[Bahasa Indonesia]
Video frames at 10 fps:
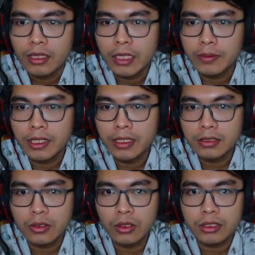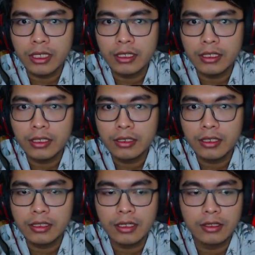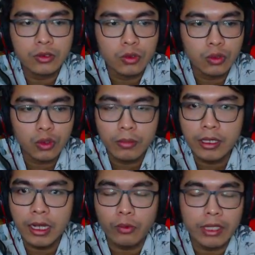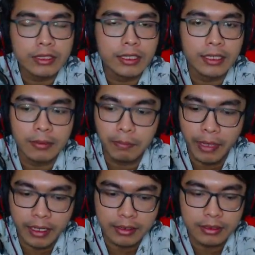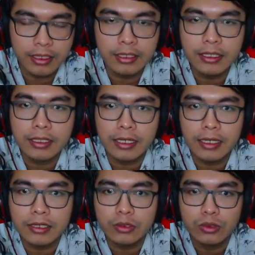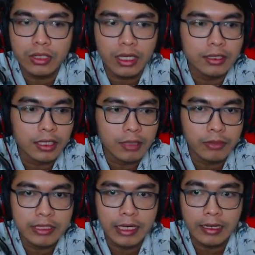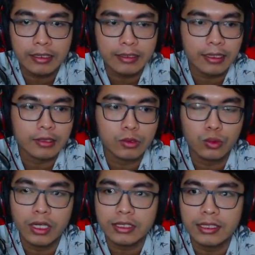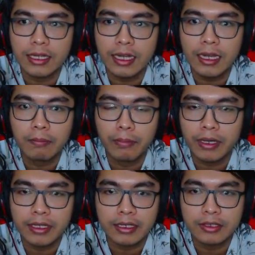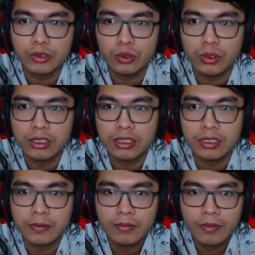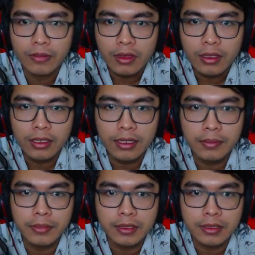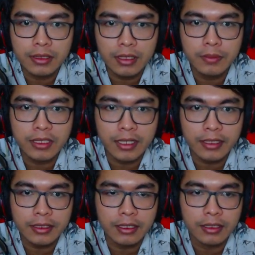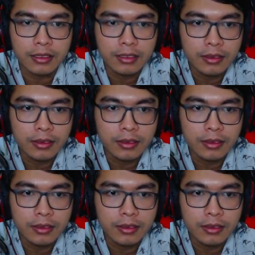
refleks squadnya ini kita disuruh mengawasi ke depan. Jadi kita langsung saja menjalankan tugasnya apa yang disuruh di sini. Nih embes embes side-nya nih.